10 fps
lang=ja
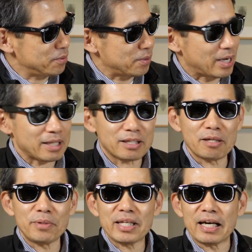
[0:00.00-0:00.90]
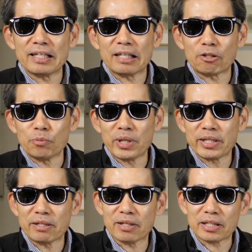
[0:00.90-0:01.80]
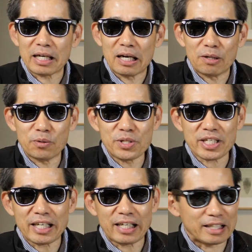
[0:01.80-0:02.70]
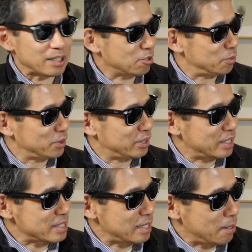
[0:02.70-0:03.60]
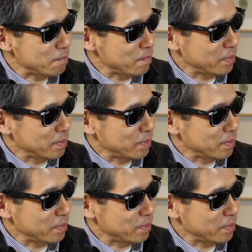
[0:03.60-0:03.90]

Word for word: を買ってみたいなと思われている方が多いんじゃないかなと思ってですね、